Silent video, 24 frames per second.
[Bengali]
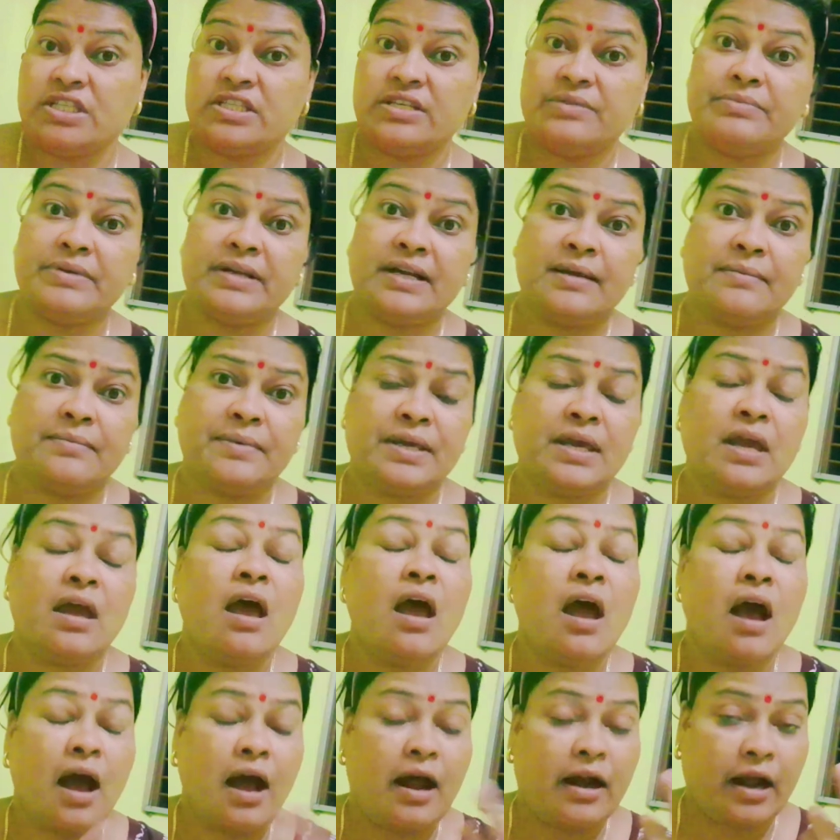সেজে বেড়াবে
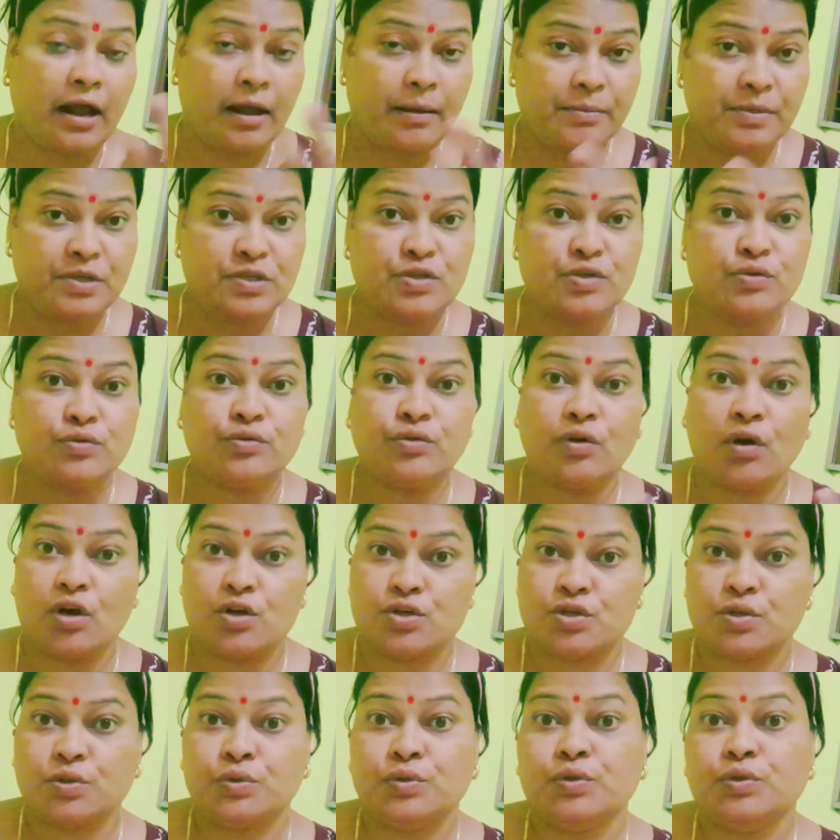আর আমি শুধু
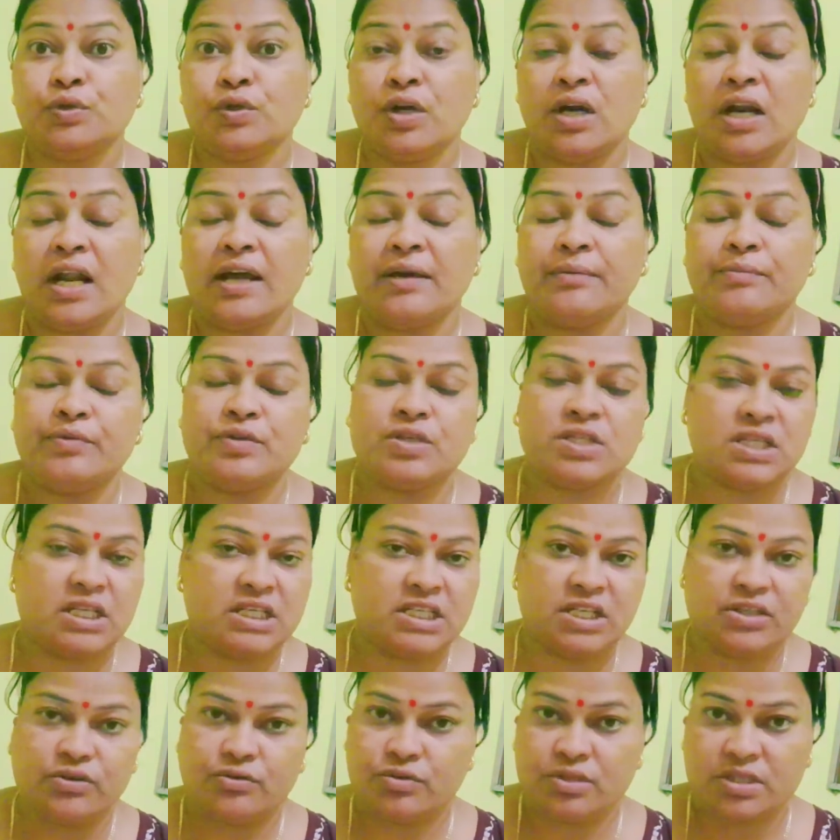অসুন্দর লাগবো
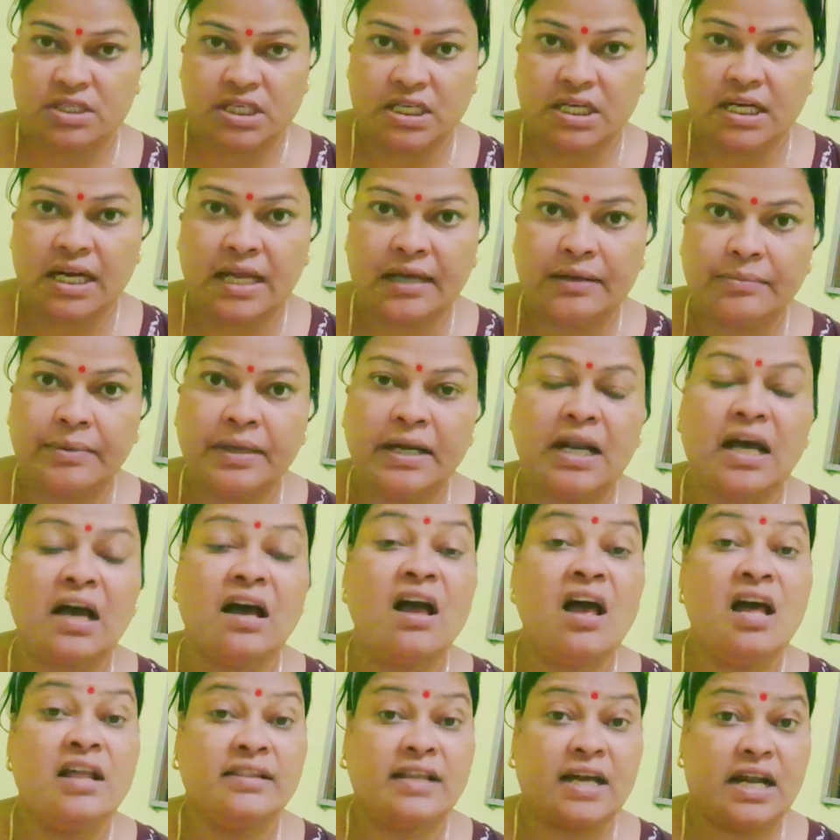সেটা তো ঠিক লাগবে না
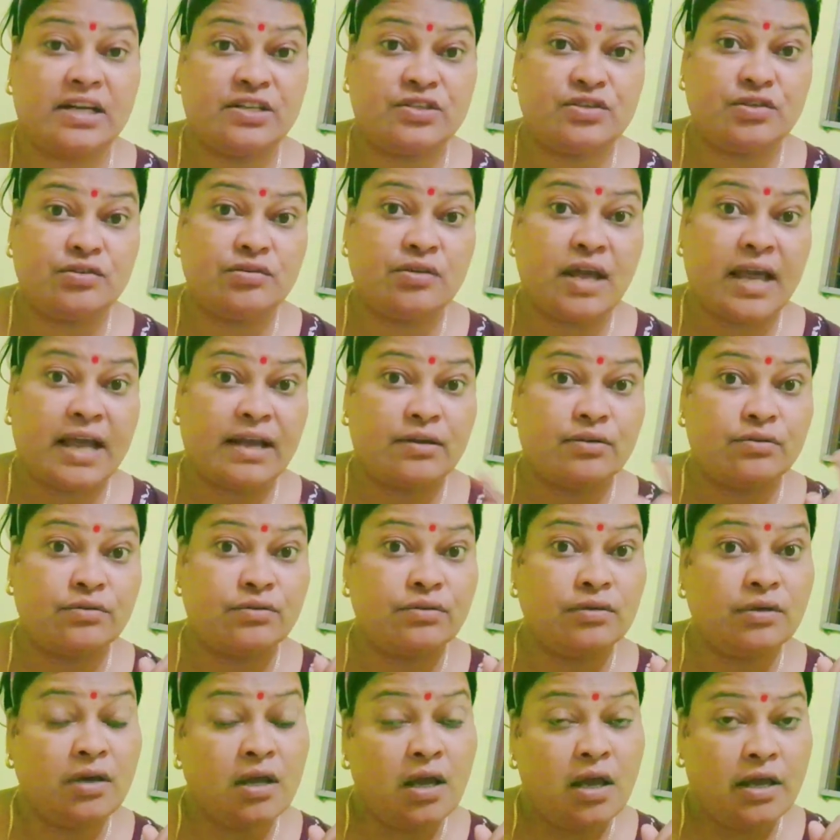তার জন্য
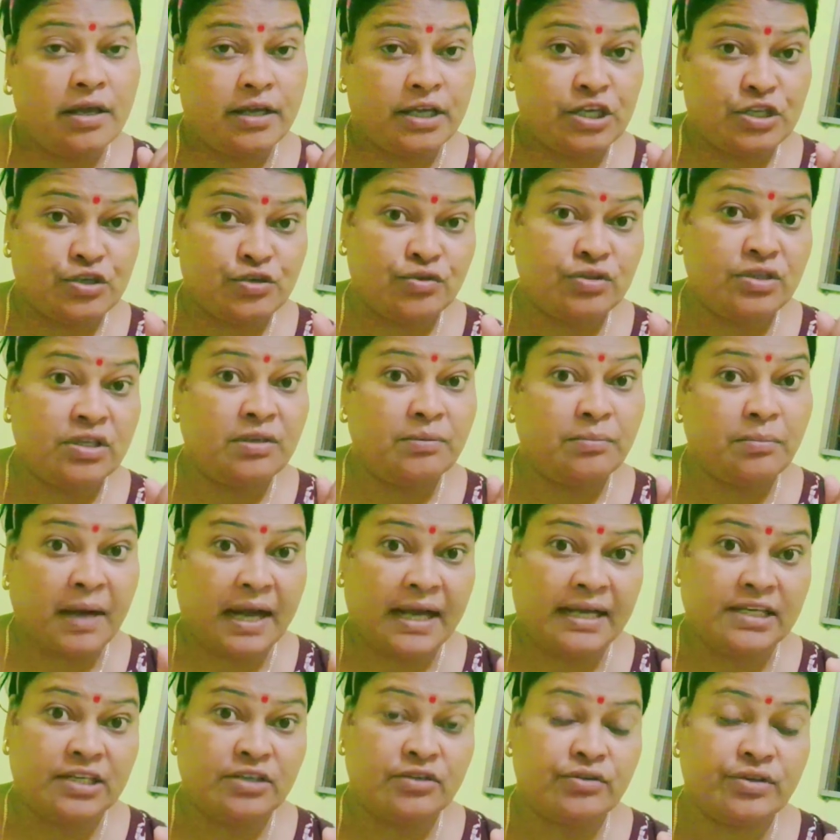এখনও কিছুদিন
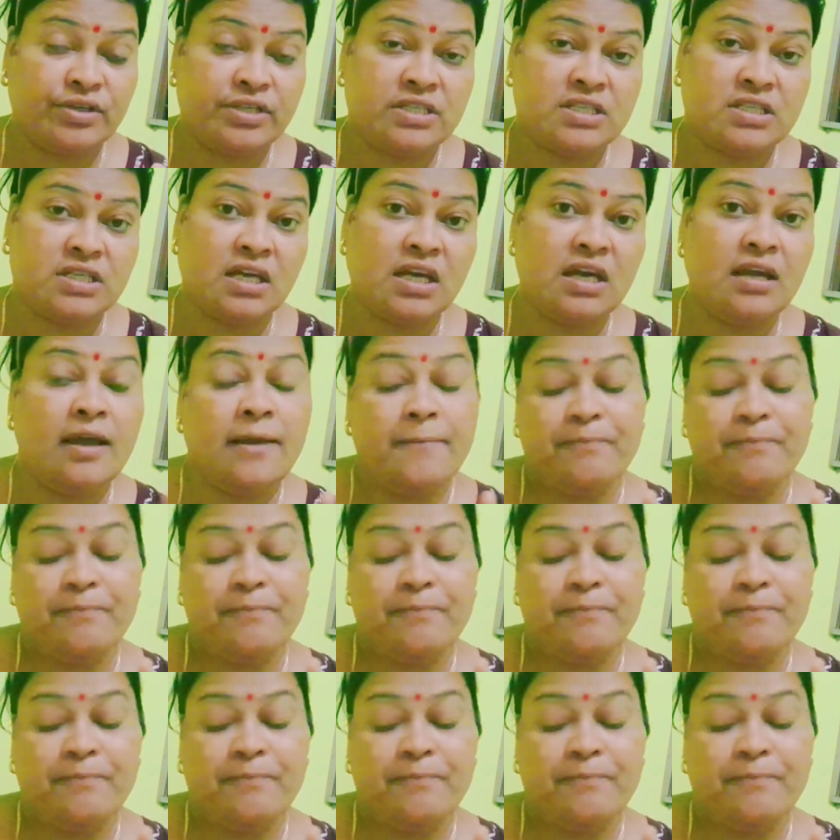বাকি রয়েছে